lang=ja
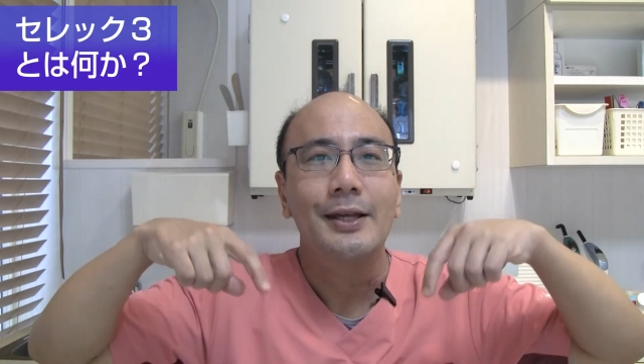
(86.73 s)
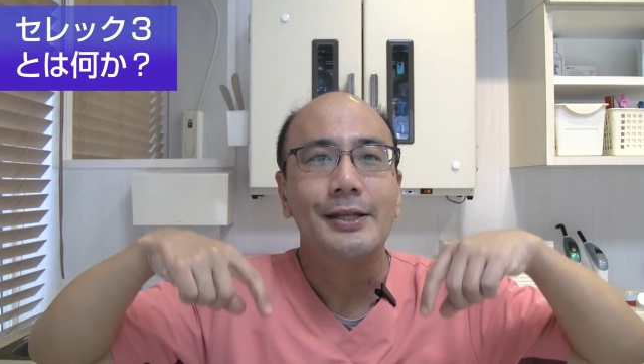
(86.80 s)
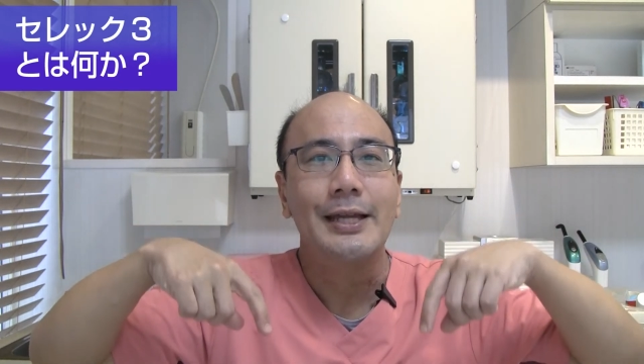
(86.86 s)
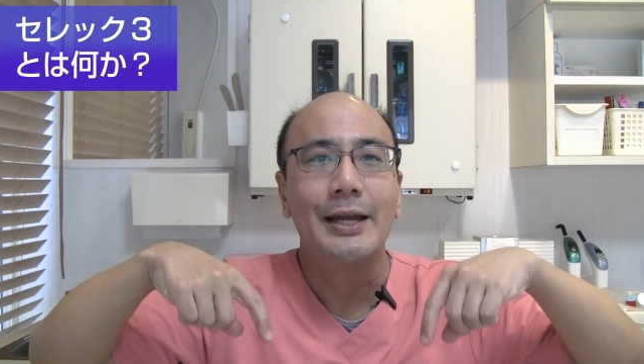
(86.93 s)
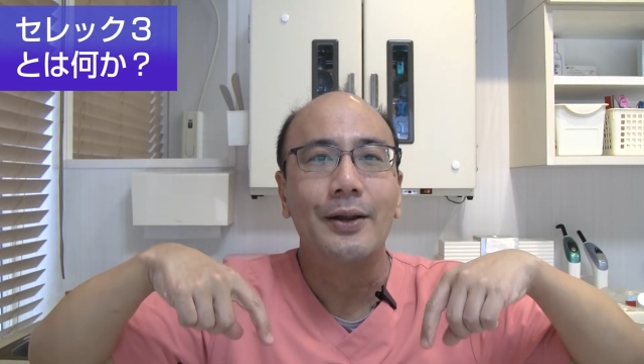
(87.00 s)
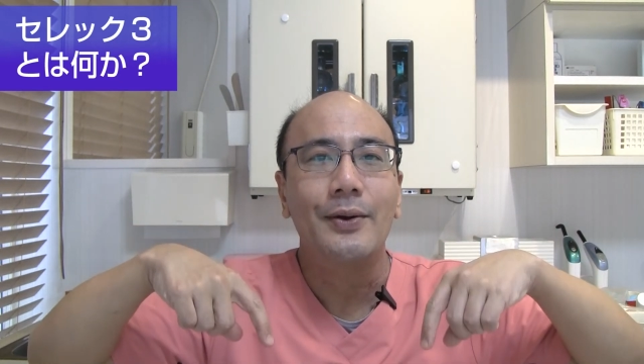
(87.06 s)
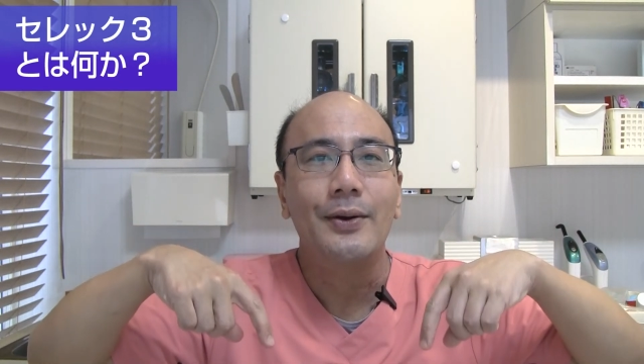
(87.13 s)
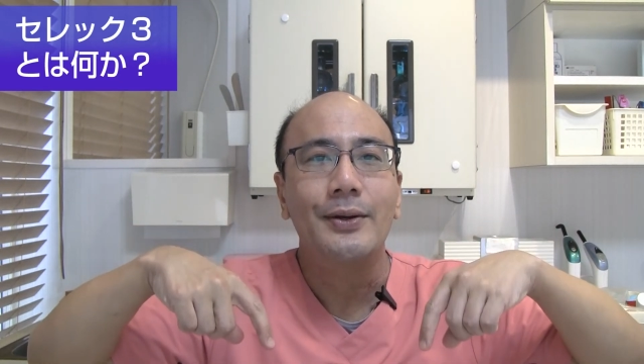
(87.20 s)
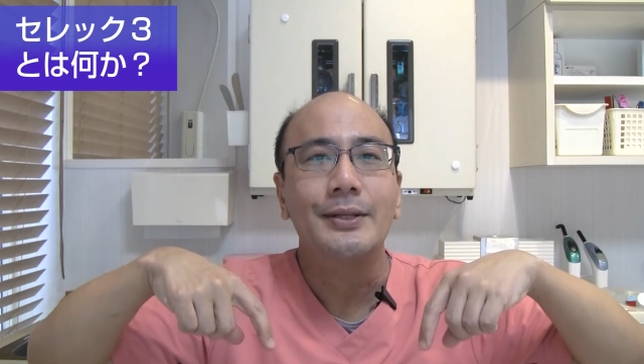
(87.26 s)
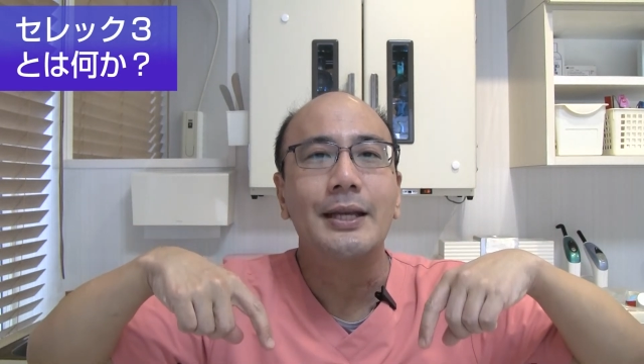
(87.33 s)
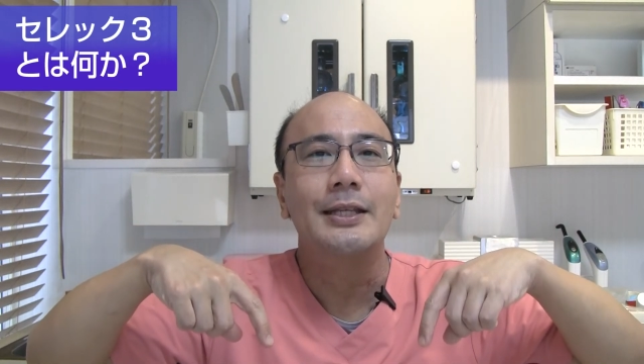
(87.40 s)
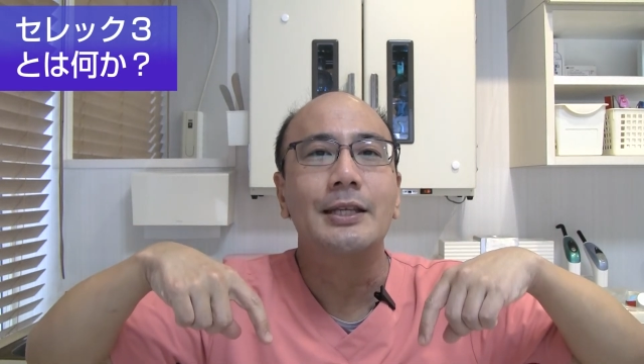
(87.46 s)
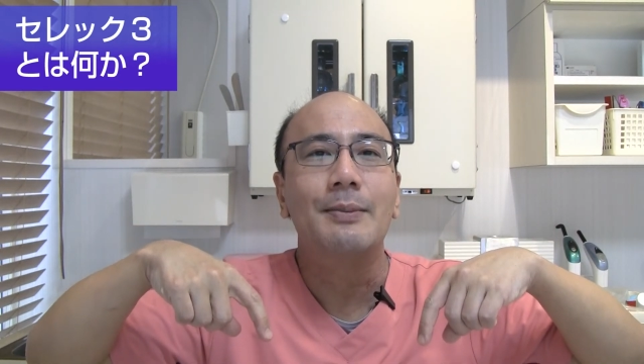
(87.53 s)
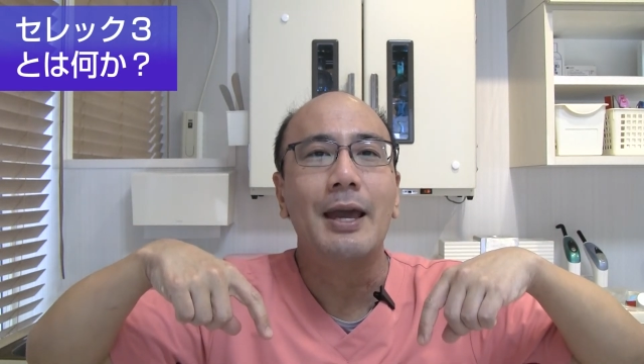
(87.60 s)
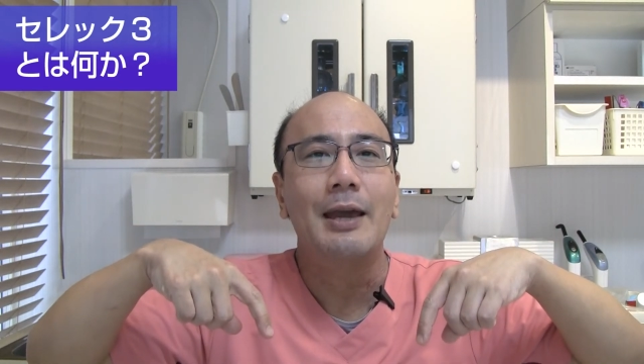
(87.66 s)
下の
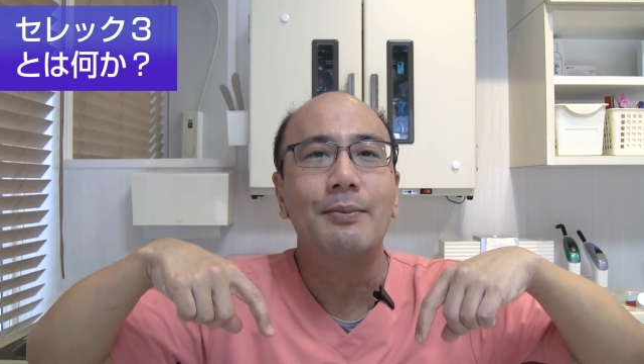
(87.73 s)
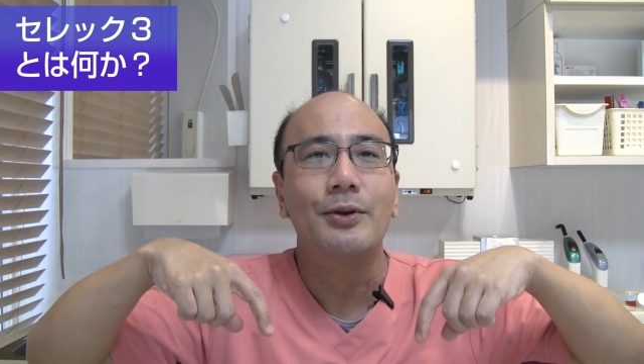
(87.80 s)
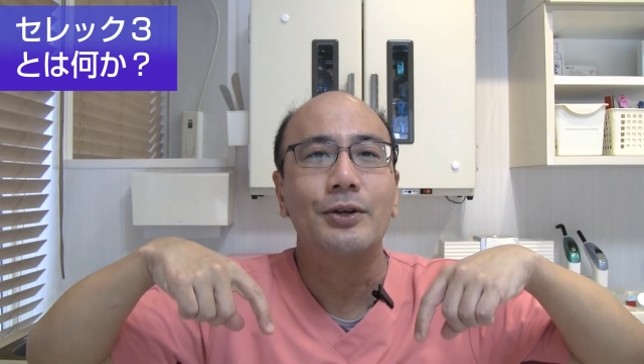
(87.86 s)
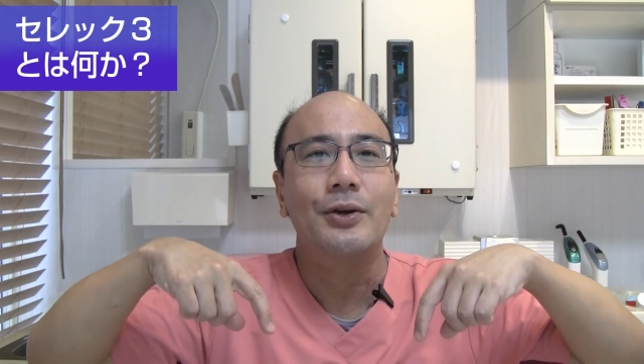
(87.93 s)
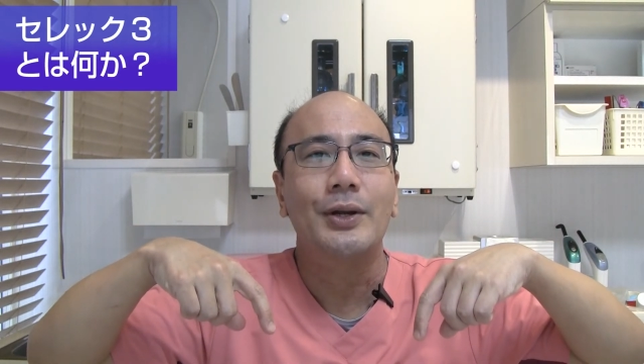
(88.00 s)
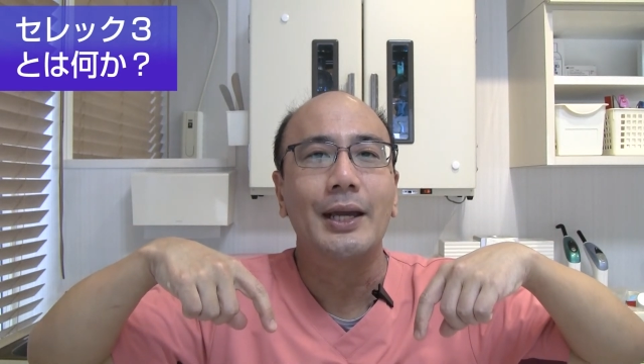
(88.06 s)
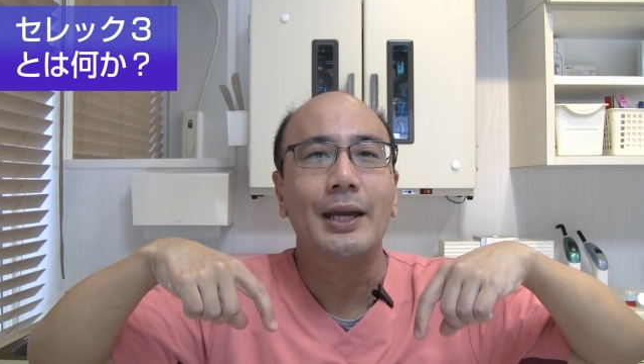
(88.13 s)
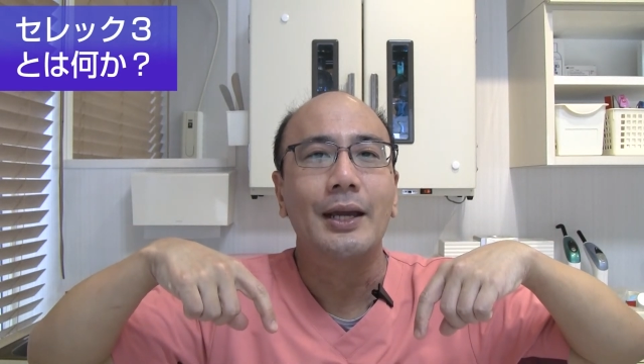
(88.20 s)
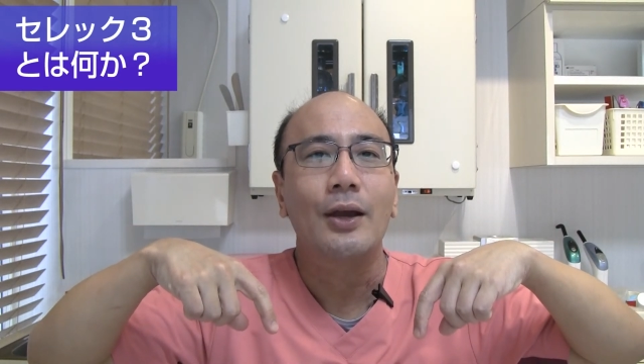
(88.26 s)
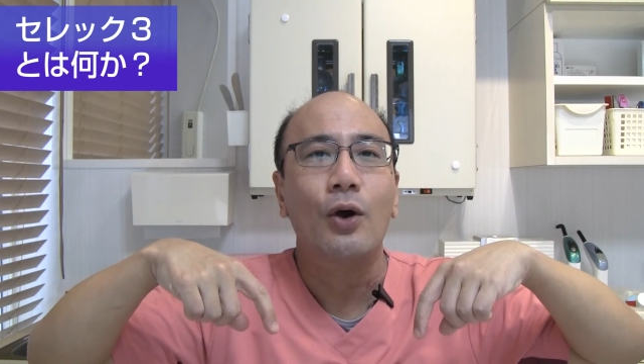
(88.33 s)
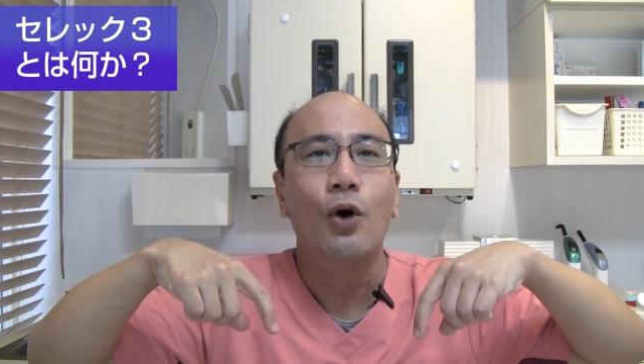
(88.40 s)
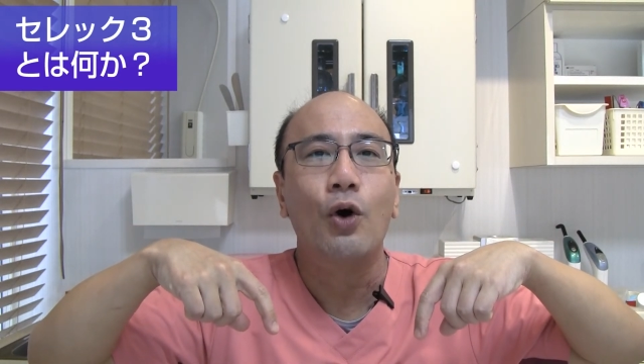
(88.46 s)
説明文より